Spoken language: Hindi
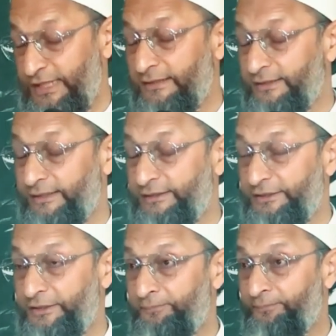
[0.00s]
से याद
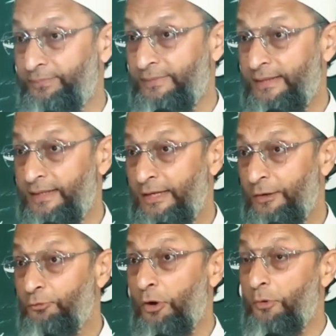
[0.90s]
रखती
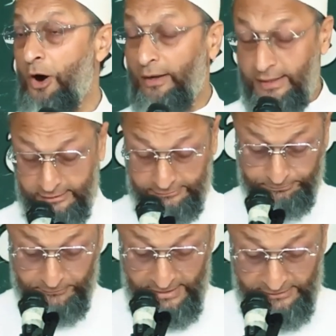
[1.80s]
है वो मौरख
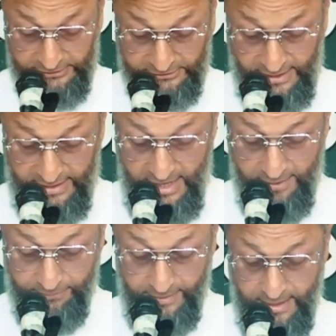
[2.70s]
जिसका
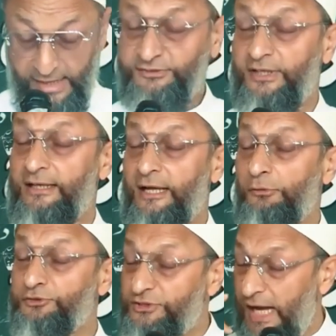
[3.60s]
नाम हसन
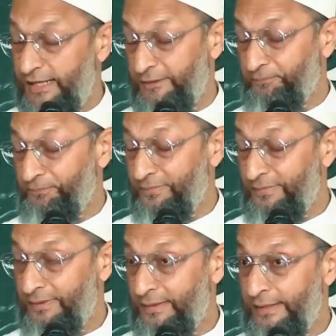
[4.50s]
अलवजान
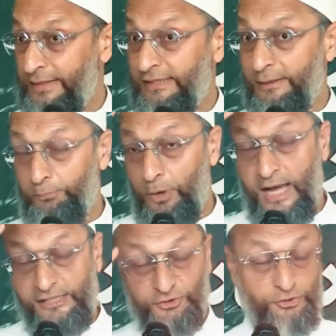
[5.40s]
ये
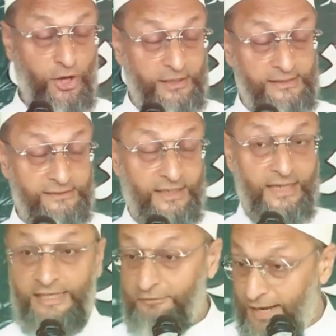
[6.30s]
बड़ा हिस्टोरियन
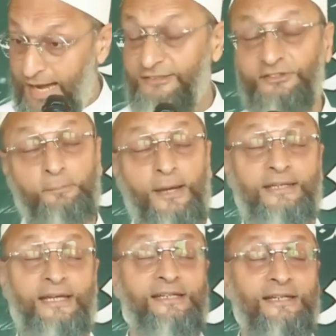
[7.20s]
था ये वहाँ से पढ़
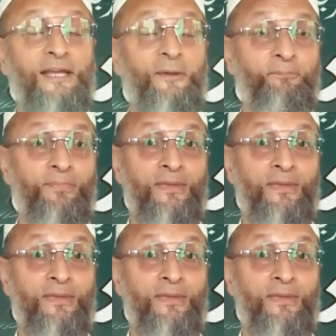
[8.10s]
के निकले